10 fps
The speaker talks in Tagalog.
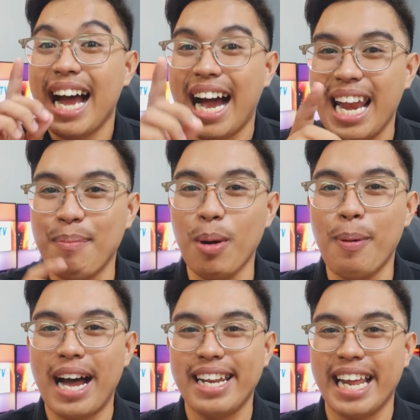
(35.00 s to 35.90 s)
Alam mo
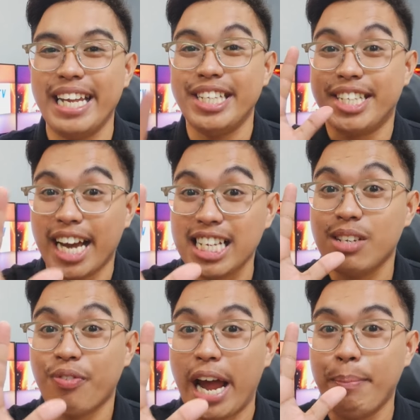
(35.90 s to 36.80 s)
ba na in
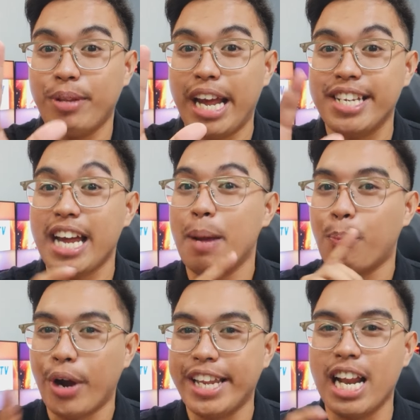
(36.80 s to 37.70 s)
just 5 days ay
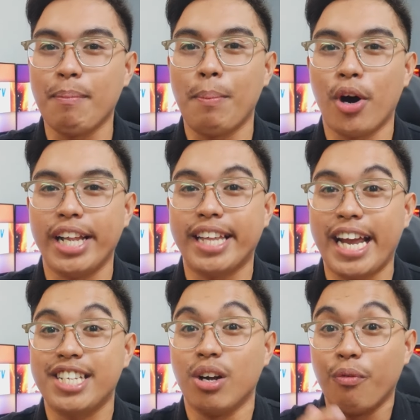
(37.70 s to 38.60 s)
pwede nang
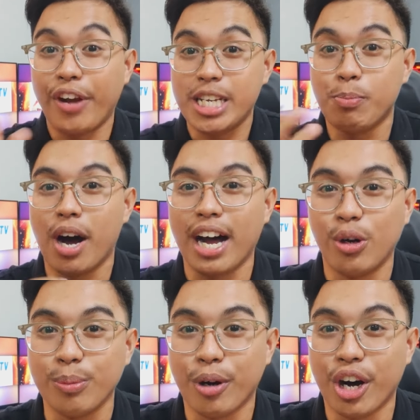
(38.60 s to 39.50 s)
ma-monetize yung Facebook
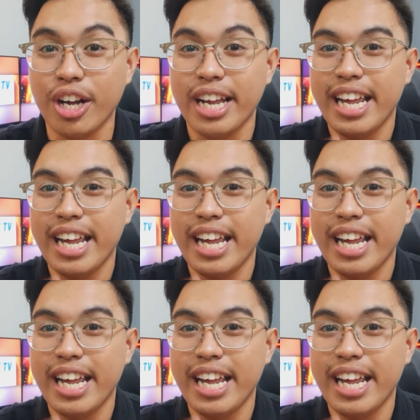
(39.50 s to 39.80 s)
account mo?